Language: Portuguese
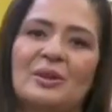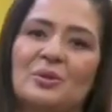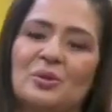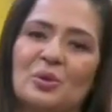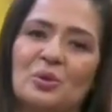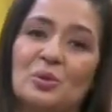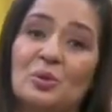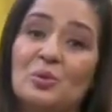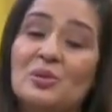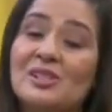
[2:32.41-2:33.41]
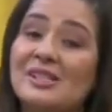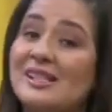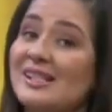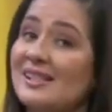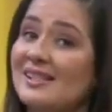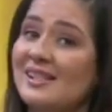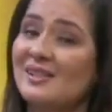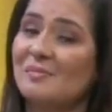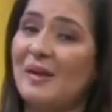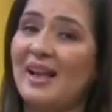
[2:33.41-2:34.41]
no jogo dos
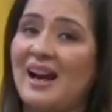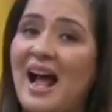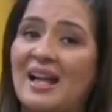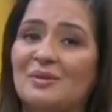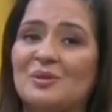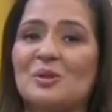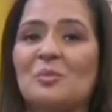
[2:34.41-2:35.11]
desesperados.